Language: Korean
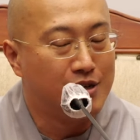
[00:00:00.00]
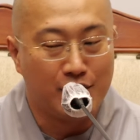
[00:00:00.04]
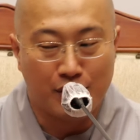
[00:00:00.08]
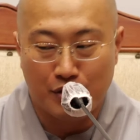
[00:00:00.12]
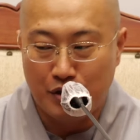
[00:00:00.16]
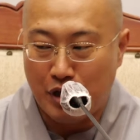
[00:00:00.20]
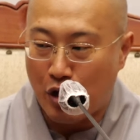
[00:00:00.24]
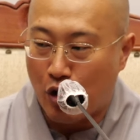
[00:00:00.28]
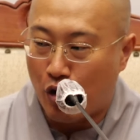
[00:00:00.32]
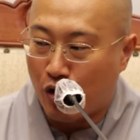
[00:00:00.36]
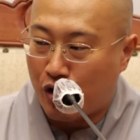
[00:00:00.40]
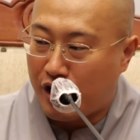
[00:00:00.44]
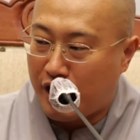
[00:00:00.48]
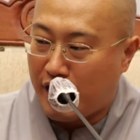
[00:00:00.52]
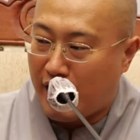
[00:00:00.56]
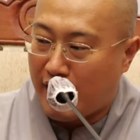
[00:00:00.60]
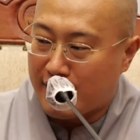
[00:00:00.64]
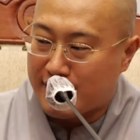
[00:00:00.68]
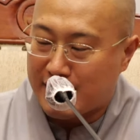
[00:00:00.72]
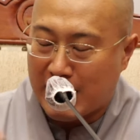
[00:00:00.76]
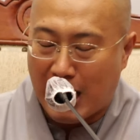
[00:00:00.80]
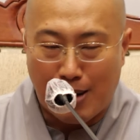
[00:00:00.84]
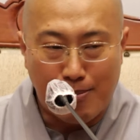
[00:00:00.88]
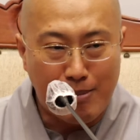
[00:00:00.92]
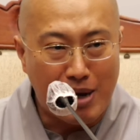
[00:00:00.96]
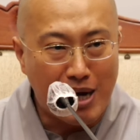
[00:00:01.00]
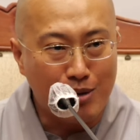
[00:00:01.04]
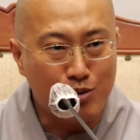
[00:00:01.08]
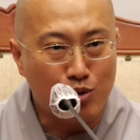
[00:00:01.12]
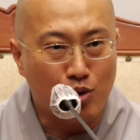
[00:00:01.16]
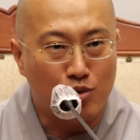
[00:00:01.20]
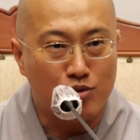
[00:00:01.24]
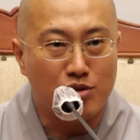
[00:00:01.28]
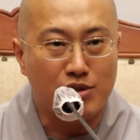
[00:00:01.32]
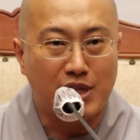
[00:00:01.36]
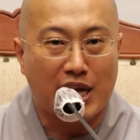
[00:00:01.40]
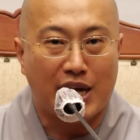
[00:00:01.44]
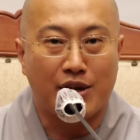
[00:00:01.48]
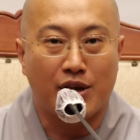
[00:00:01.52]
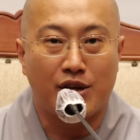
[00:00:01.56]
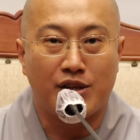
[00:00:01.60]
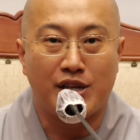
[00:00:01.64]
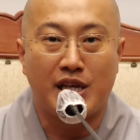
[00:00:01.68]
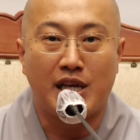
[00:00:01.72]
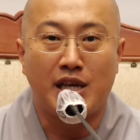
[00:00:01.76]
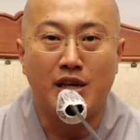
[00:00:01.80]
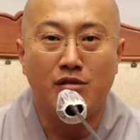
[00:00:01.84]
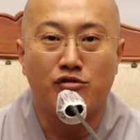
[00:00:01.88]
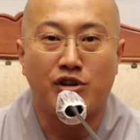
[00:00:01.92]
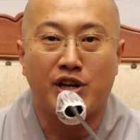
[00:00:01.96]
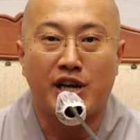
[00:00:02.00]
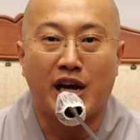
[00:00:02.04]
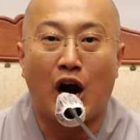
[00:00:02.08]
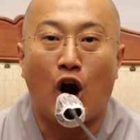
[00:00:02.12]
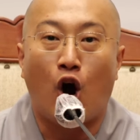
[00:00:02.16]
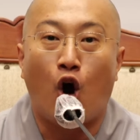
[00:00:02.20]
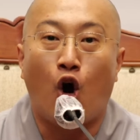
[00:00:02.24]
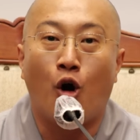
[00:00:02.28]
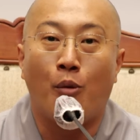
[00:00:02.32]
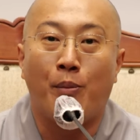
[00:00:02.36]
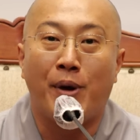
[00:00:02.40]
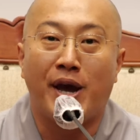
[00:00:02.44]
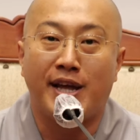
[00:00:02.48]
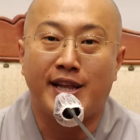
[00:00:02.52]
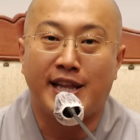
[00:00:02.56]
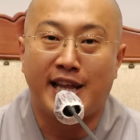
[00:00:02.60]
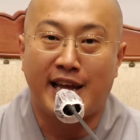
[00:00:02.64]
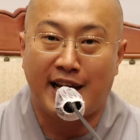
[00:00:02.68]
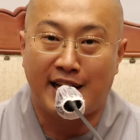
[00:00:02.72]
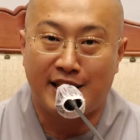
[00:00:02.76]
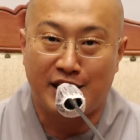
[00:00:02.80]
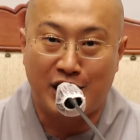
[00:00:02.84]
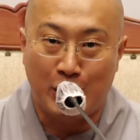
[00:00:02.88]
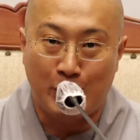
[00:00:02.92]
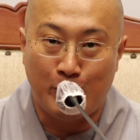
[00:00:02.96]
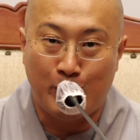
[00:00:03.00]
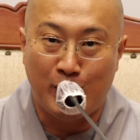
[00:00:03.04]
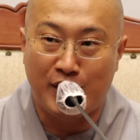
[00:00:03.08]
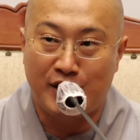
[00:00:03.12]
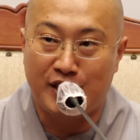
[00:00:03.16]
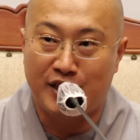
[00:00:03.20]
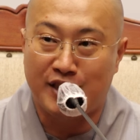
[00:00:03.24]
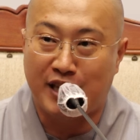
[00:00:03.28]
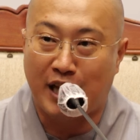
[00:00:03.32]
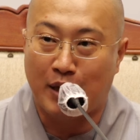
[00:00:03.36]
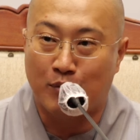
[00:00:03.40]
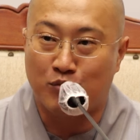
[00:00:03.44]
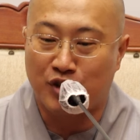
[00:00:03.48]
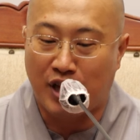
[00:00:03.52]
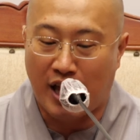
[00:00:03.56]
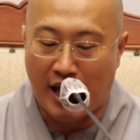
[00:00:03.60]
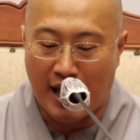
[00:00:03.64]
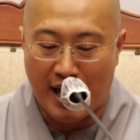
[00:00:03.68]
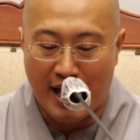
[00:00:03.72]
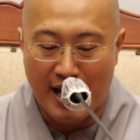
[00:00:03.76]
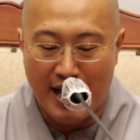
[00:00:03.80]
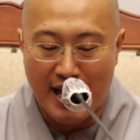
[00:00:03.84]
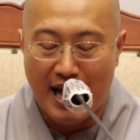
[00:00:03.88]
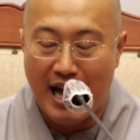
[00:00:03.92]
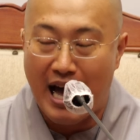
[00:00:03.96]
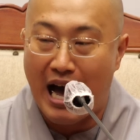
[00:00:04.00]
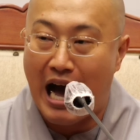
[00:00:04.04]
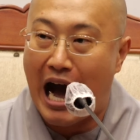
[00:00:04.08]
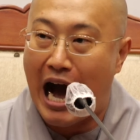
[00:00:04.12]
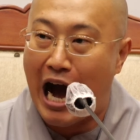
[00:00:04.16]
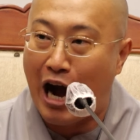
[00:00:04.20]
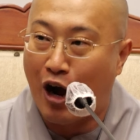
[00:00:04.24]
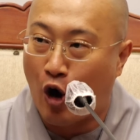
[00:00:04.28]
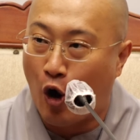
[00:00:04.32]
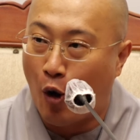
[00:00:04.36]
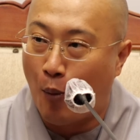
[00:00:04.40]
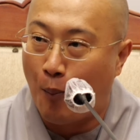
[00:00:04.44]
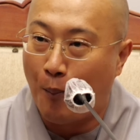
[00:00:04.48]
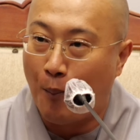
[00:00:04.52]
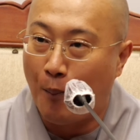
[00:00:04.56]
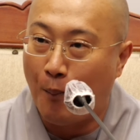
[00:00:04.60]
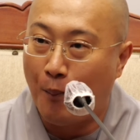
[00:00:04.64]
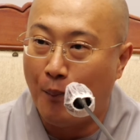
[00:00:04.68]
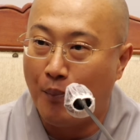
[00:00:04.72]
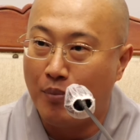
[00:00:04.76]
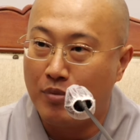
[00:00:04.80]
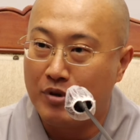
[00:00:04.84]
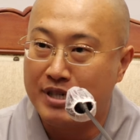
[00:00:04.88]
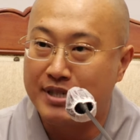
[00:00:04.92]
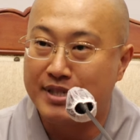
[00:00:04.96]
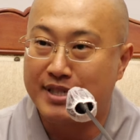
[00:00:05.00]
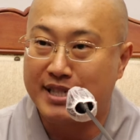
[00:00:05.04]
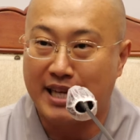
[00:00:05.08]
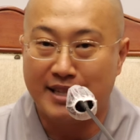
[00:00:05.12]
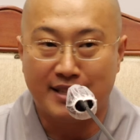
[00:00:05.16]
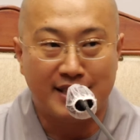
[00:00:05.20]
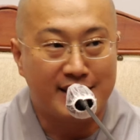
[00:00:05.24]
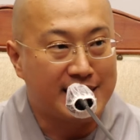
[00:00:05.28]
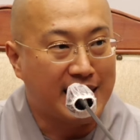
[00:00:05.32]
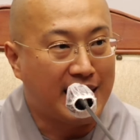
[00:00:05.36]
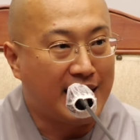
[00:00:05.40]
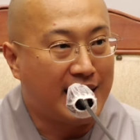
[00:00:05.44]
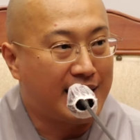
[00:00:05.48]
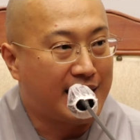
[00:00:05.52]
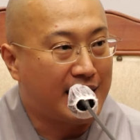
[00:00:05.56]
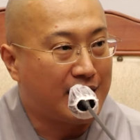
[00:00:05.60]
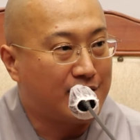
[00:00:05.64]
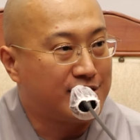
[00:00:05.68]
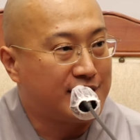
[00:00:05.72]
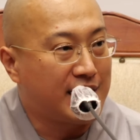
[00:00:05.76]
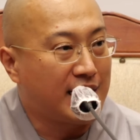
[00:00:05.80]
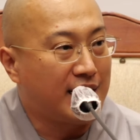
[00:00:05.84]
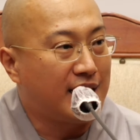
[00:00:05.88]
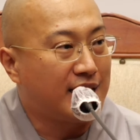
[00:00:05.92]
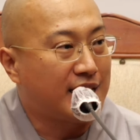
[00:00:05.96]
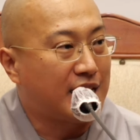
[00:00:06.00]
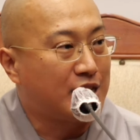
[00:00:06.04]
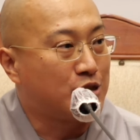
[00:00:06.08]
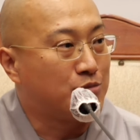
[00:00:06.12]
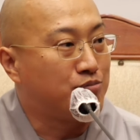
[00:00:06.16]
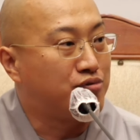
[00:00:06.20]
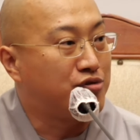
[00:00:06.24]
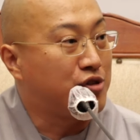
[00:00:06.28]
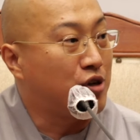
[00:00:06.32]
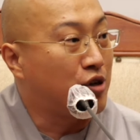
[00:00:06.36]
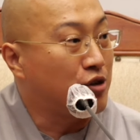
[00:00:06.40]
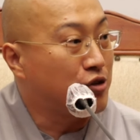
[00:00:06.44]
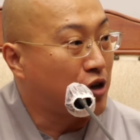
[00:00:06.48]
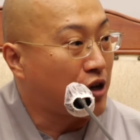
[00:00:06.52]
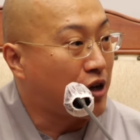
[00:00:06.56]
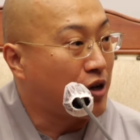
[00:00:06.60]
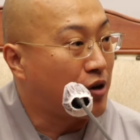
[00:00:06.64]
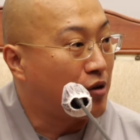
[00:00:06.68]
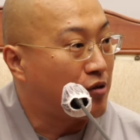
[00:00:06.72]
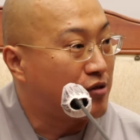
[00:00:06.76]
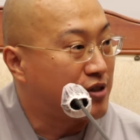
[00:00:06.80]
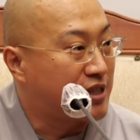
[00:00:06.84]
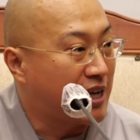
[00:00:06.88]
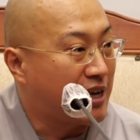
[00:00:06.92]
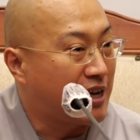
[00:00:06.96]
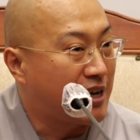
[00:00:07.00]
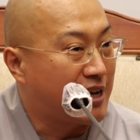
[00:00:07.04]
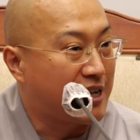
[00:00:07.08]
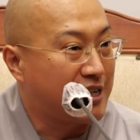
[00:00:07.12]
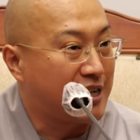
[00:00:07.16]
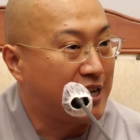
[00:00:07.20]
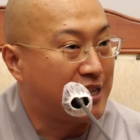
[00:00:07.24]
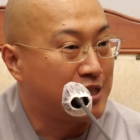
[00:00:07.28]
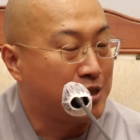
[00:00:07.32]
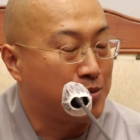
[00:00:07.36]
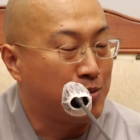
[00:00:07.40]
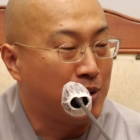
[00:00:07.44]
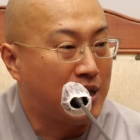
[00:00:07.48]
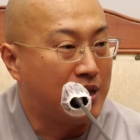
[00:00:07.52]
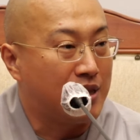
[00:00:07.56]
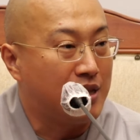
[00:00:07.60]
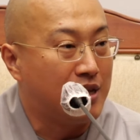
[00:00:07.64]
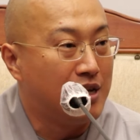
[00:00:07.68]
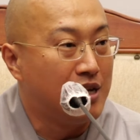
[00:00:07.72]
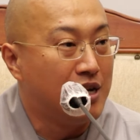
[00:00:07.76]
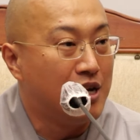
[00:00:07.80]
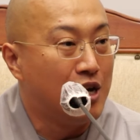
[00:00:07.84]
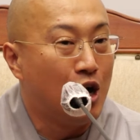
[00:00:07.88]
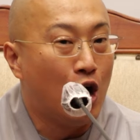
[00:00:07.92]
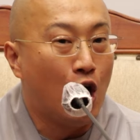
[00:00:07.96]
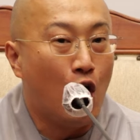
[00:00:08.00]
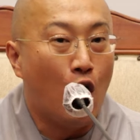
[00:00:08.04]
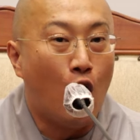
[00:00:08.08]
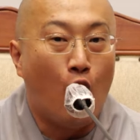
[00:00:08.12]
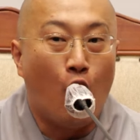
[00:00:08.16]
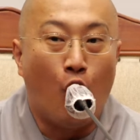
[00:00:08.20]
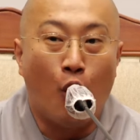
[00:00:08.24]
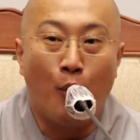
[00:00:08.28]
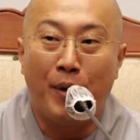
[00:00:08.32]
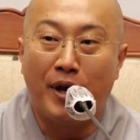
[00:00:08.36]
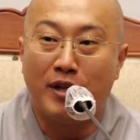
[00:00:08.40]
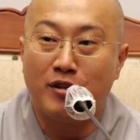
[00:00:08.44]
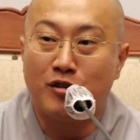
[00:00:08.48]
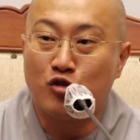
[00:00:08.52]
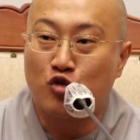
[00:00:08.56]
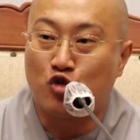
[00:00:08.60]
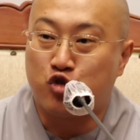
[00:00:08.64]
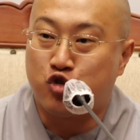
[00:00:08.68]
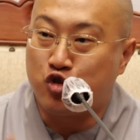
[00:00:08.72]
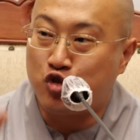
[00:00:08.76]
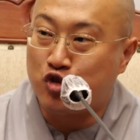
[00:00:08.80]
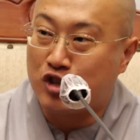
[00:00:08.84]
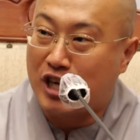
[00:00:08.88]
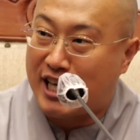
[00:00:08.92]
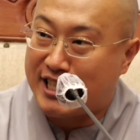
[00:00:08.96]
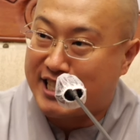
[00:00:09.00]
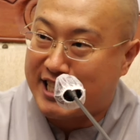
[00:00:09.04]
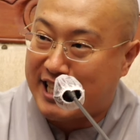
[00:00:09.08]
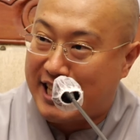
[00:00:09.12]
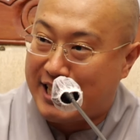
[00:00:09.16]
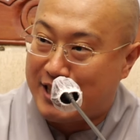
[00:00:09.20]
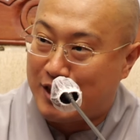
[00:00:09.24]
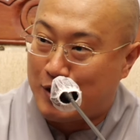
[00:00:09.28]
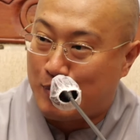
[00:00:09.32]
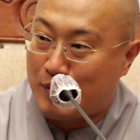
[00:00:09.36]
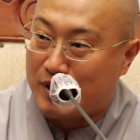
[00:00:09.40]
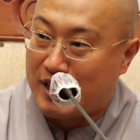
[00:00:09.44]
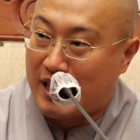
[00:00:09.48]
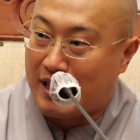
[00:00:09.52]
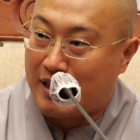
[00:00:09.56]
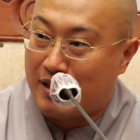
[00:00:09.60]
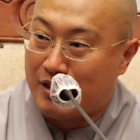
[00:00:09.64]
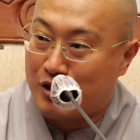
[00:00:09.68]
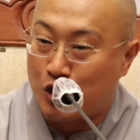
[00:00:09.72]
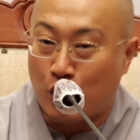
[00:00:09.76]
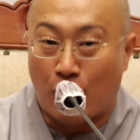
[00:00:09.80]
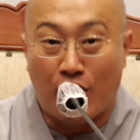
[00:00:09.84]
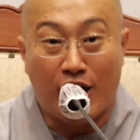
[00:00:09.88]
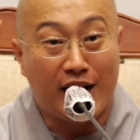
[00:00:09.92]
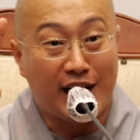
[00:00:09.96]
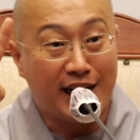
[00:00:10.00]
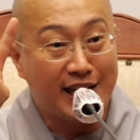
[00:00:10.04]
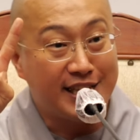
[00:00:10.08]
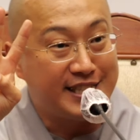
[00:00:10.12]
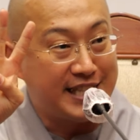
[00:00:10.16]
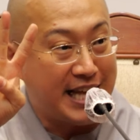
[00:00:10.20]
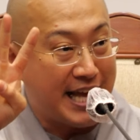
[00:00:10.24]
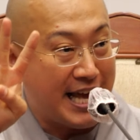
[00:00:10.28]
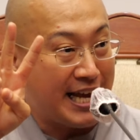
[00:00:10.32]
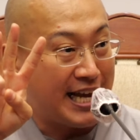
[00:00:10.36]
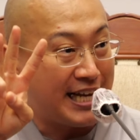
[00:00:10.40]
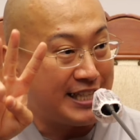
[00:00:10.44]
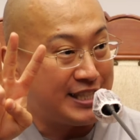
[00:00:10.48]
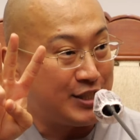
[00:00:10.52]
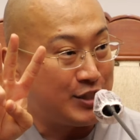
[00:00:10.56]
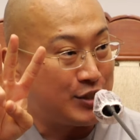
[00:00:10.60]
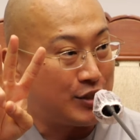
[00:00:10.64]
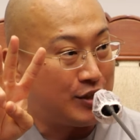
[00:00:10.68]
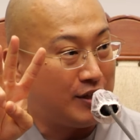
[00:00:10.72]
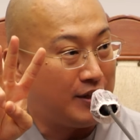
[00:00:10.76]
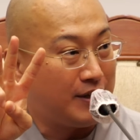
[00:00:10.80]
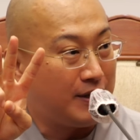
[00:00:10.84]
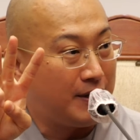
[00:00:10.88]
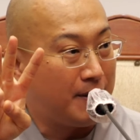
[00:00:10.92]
근데 여기에 사막도는 당연히 우리가 업에 대한 이미지 때문에 악업을 쌓는다라고 생각해서 부정적인 걸로 생각하겠지만 업에는 두 가지가 있습니다. 정확하게는 세 가지죠.